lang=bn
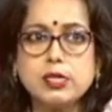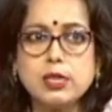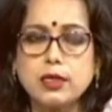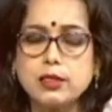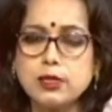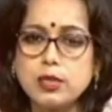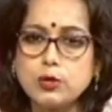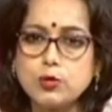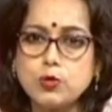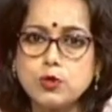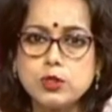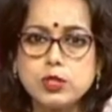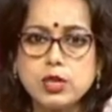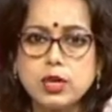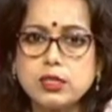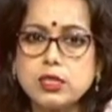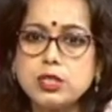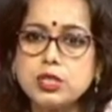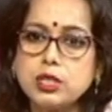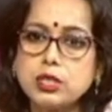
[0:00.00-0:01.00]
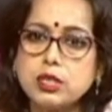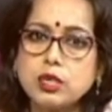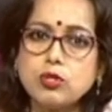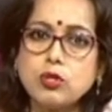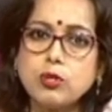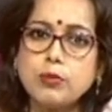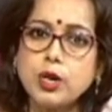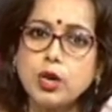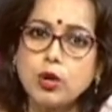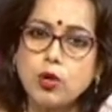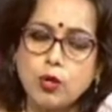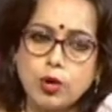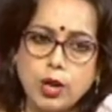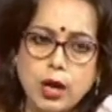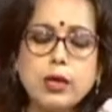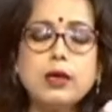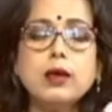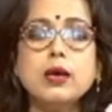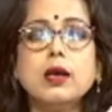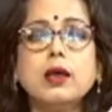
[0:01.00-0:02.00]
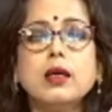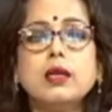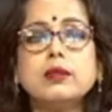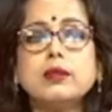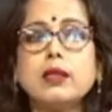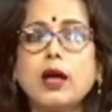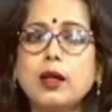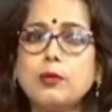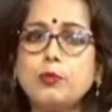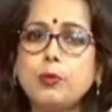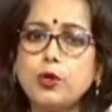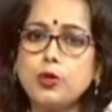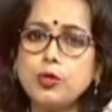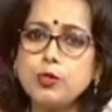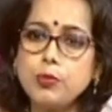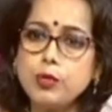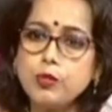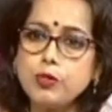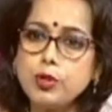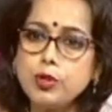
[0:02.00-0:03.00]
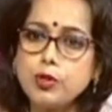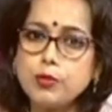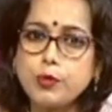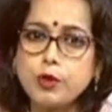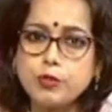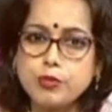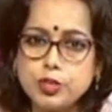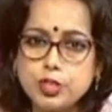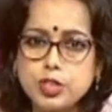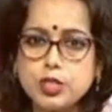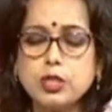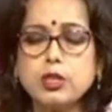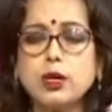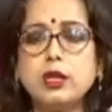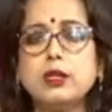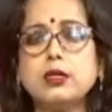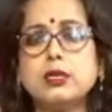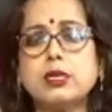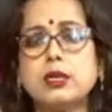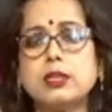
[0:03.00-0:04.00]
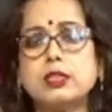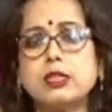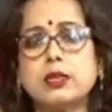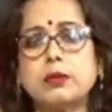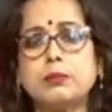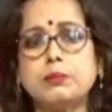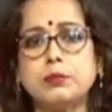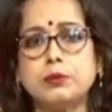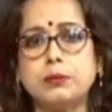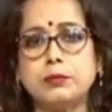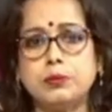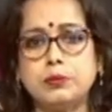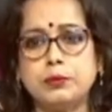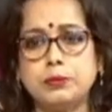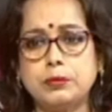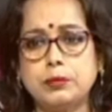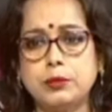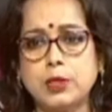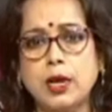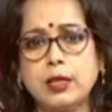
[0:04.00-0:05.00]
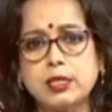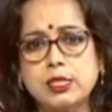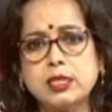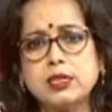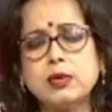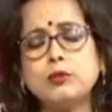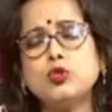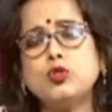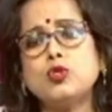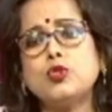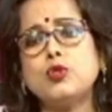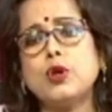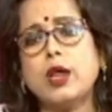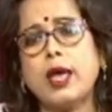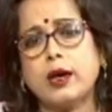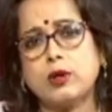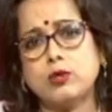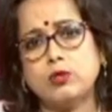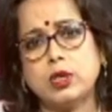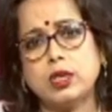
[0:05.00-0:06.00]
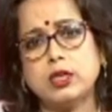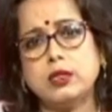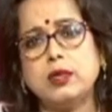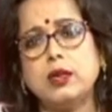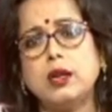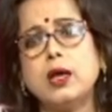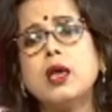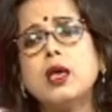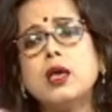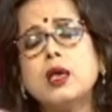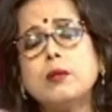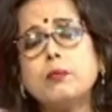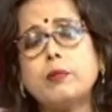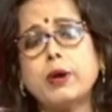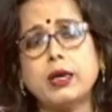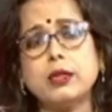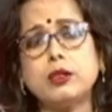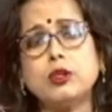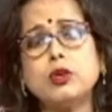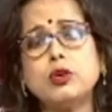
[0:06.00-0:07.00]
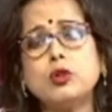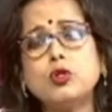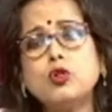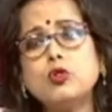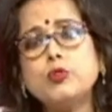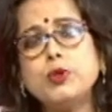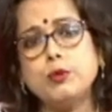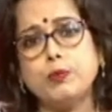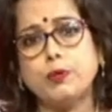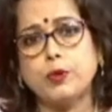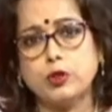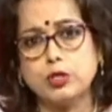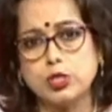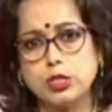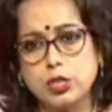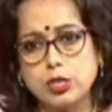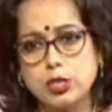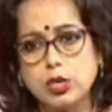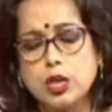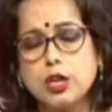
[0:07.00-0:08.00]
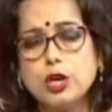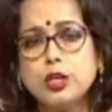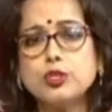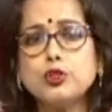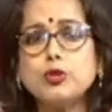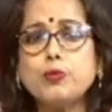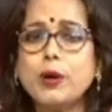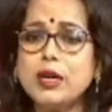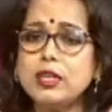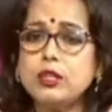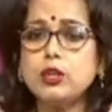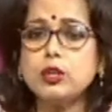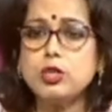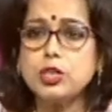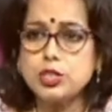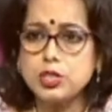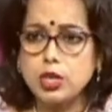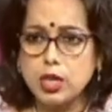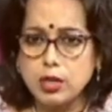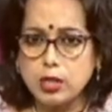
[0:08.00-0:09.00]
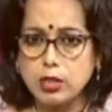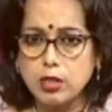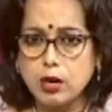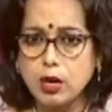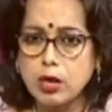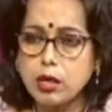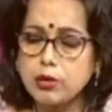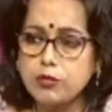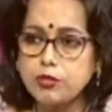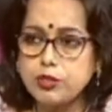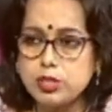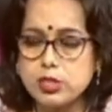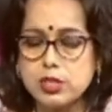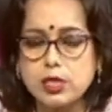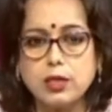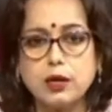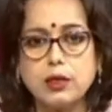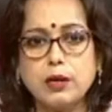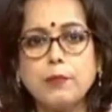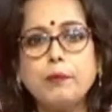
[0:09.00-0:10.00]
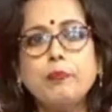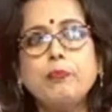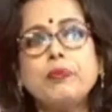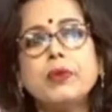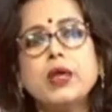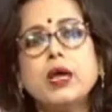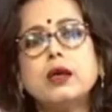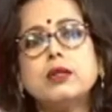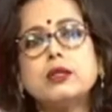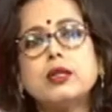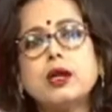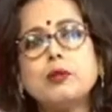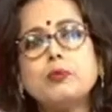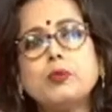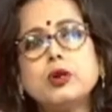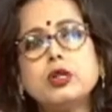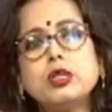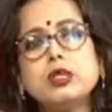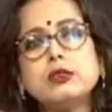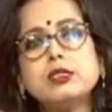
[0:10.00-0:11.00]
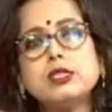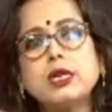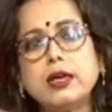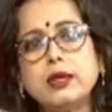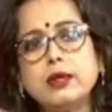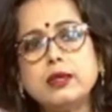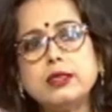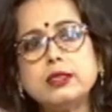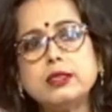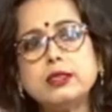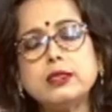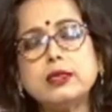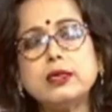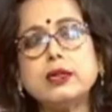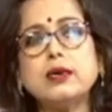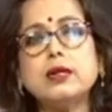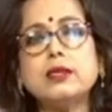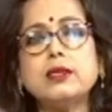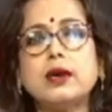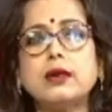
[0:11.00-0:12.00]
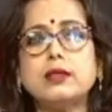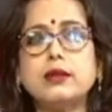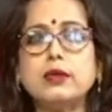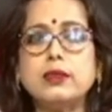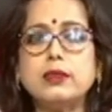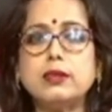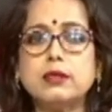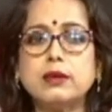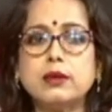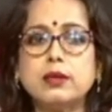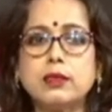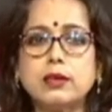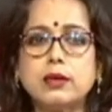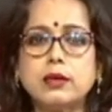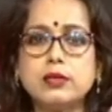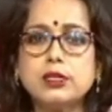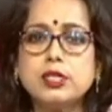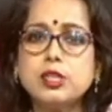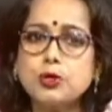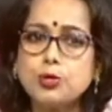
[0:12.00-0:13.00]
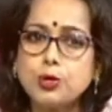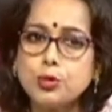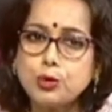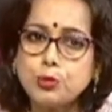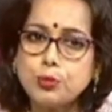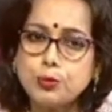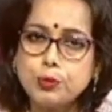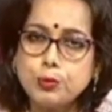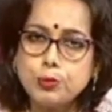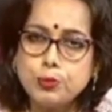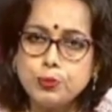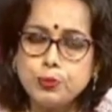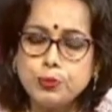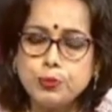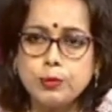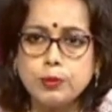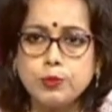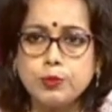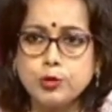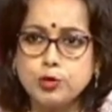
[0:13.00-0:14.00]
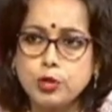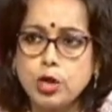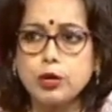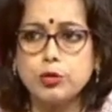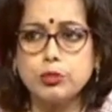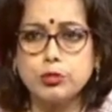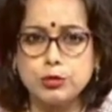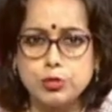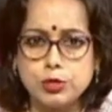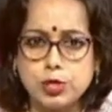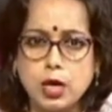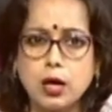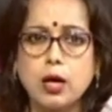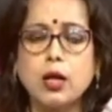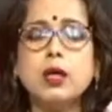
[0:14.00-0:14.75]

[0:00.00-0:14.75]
যা যা কোর্স আছে সেটা তো আমরা করাই তারপরেও বিভিন্ন প্রফেশনাল যা যা আছে যেমন ধরুন এখনকার দিনে পাইথন খুব ইম্পর্ট্যান্ট তো পাইথনের ট্রেনিং দেওয়া হয় ফার্স্ট ইয়ারে তারপরে সেকেন্ড ইয়ার থেকে তাদের যেরকম প্রথাগত যা